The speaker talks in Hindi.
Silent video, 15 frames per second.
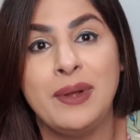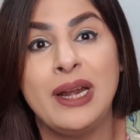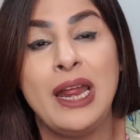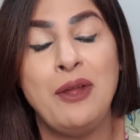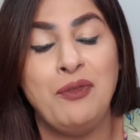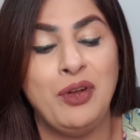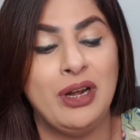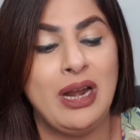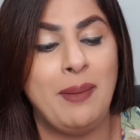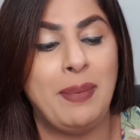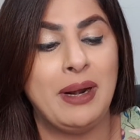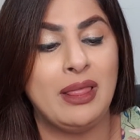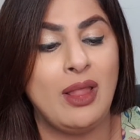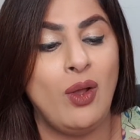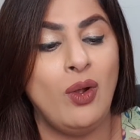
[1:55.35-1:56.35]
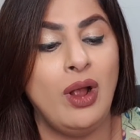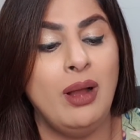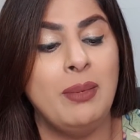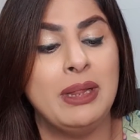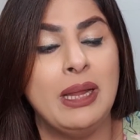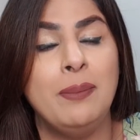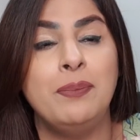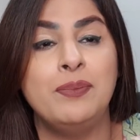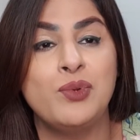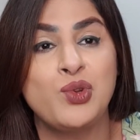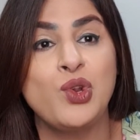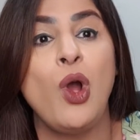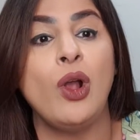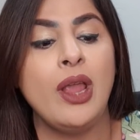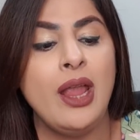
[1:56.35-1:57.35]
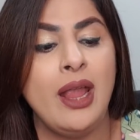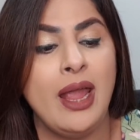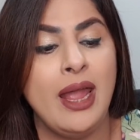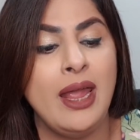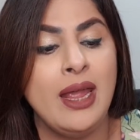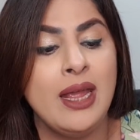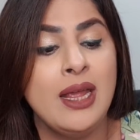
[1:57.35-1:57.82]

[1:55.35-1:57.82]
क्रेव करना पड़ता होगा मतलब शॉकिंग है